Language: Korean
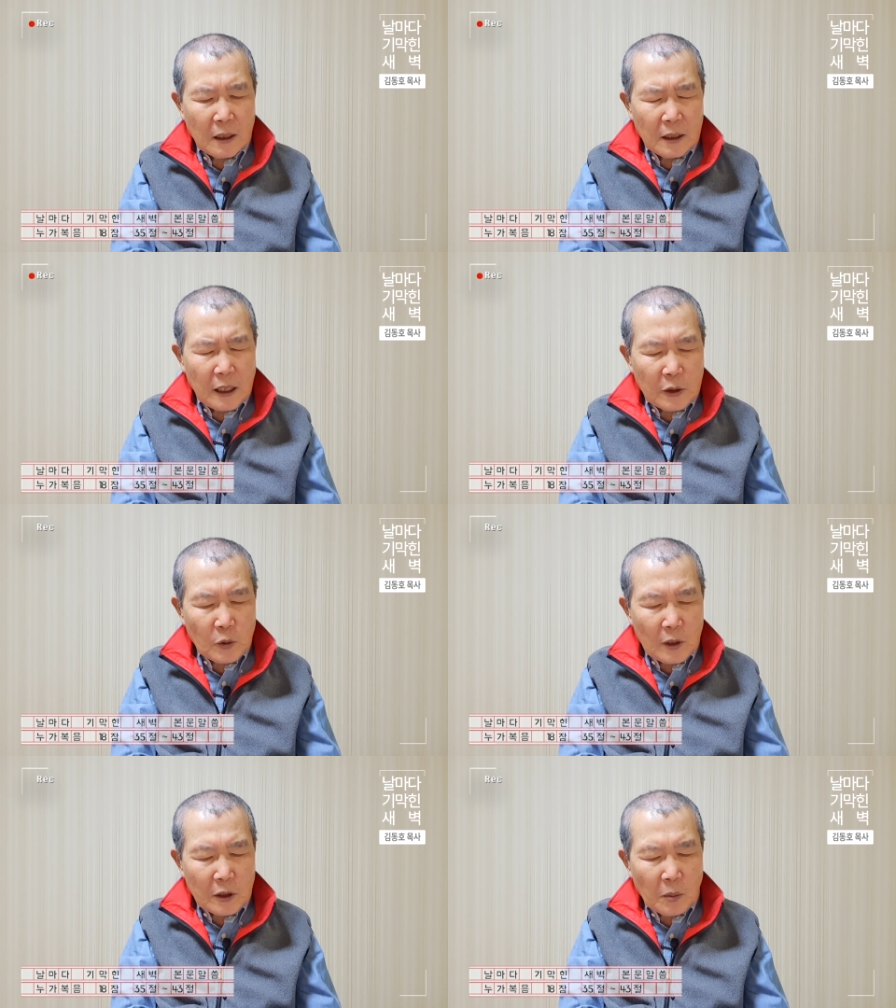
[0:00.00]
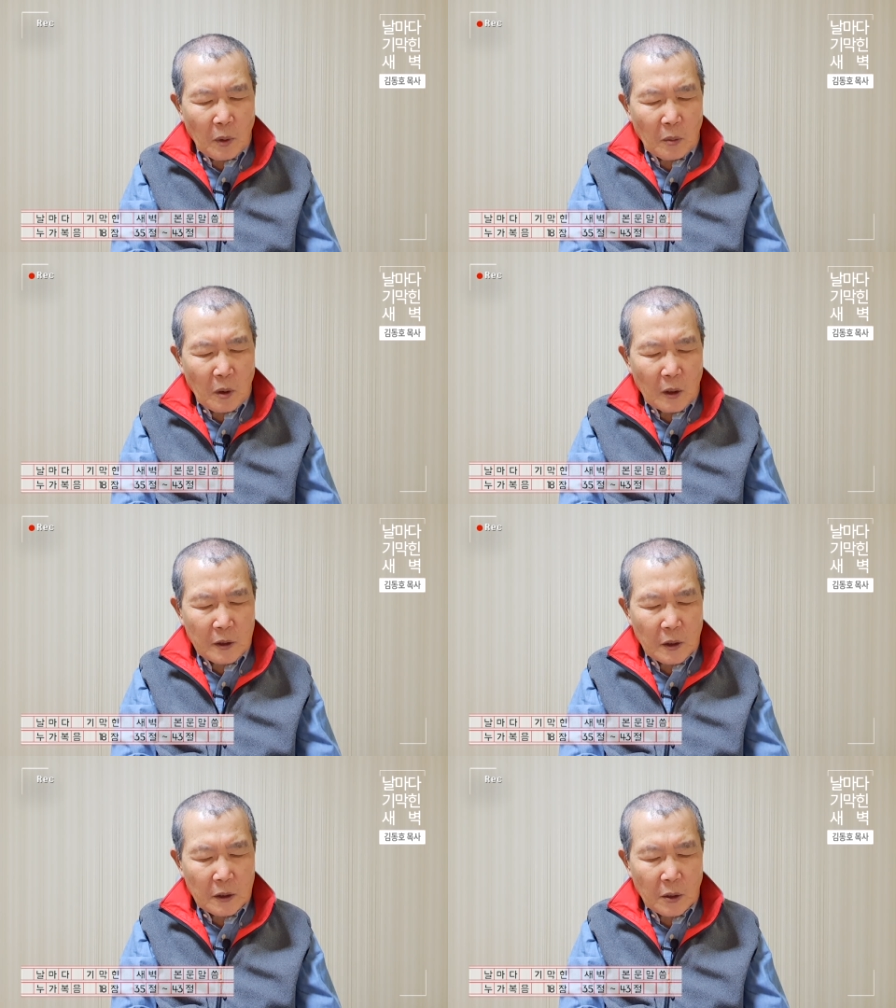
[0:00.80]
예수께서 머물러
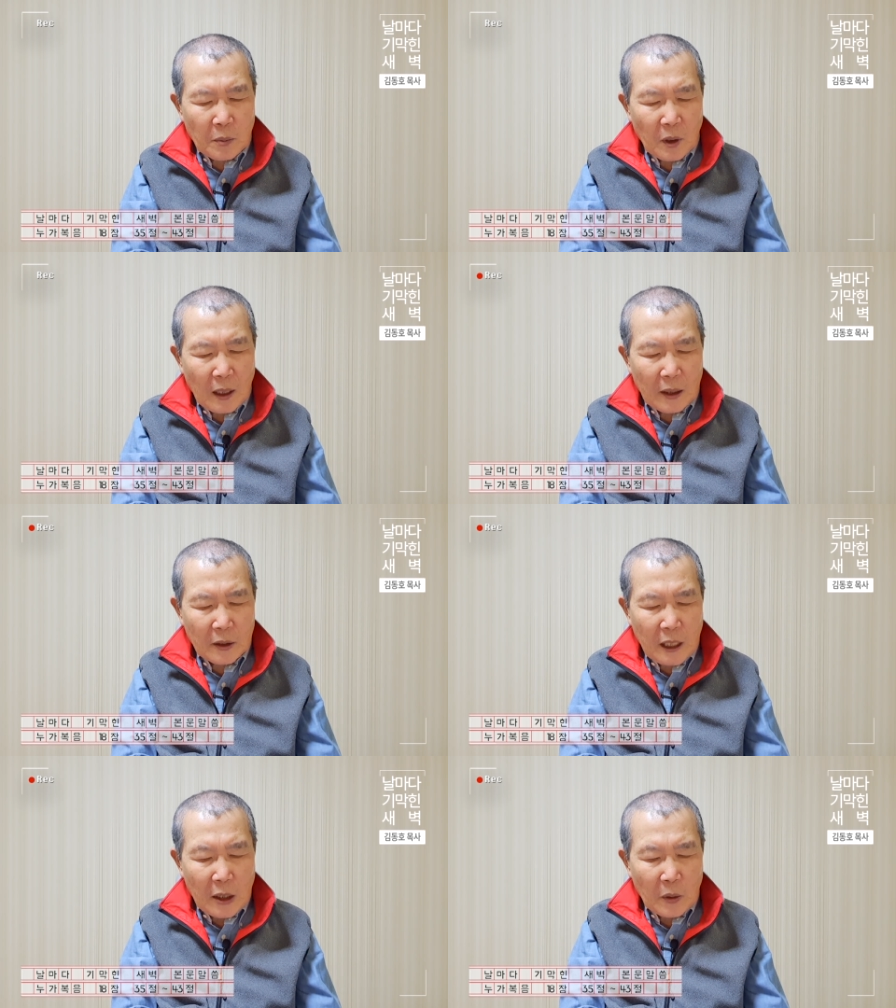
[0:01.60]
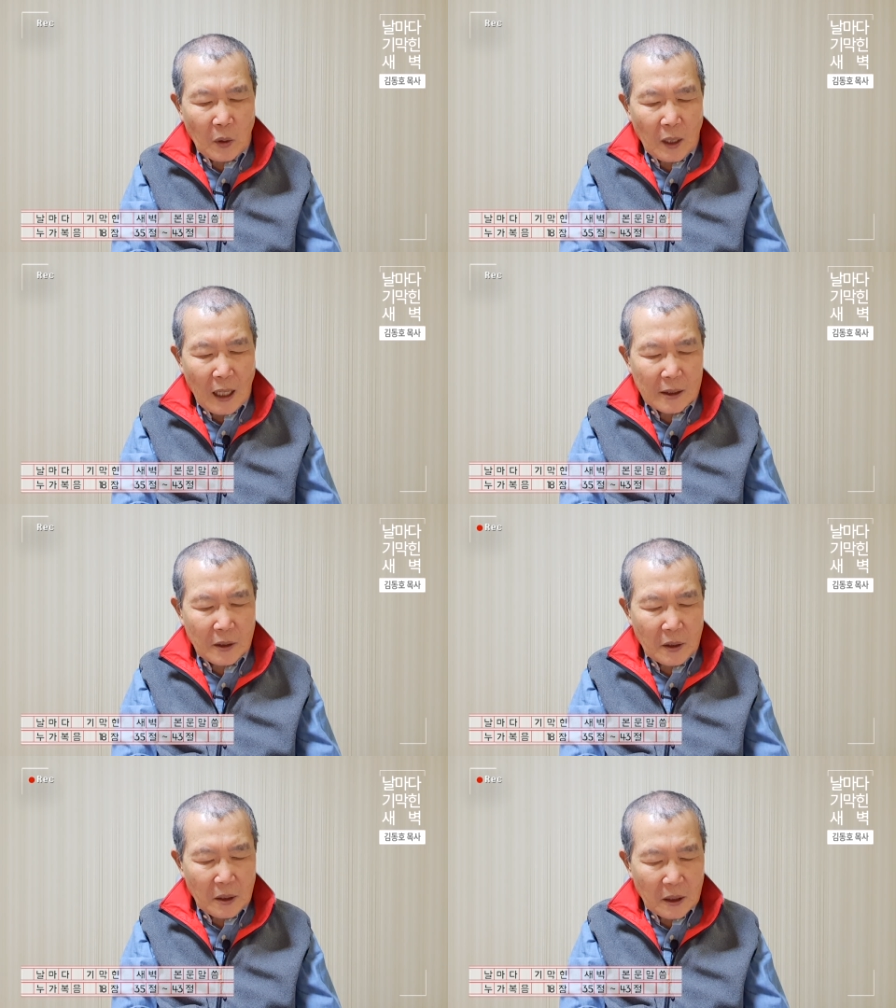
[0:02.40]
서서 명하여 데려오라
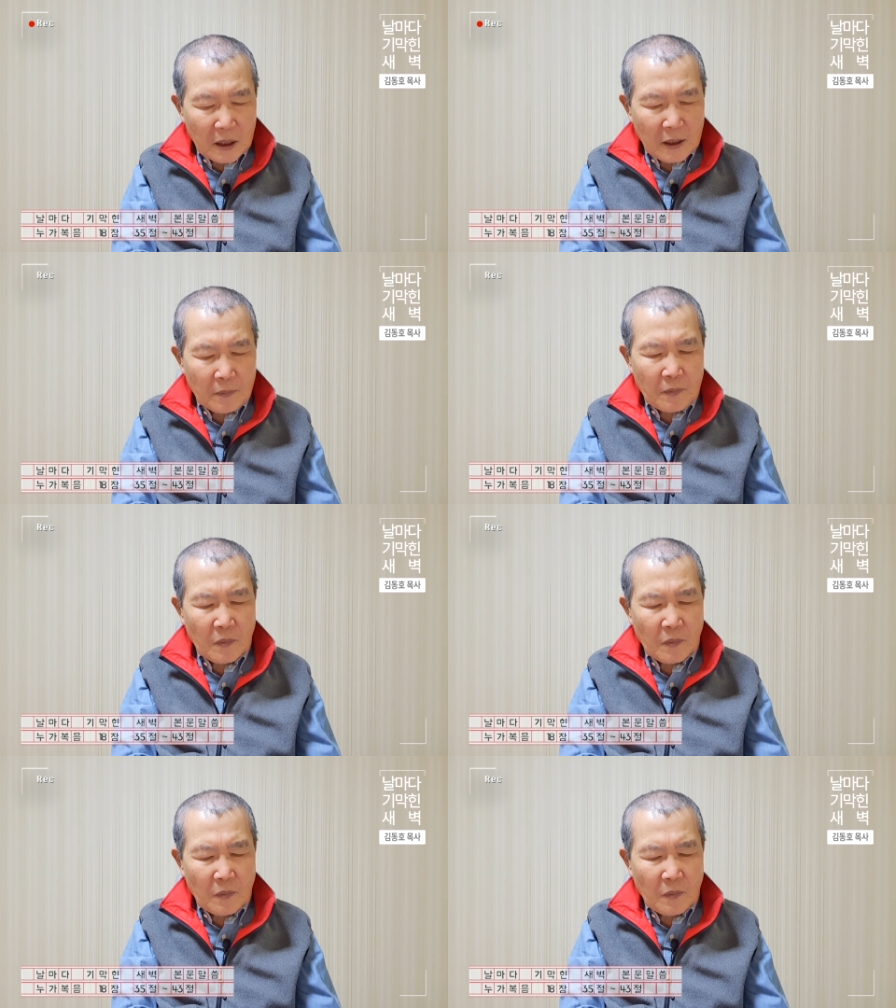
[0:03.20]
하셨더니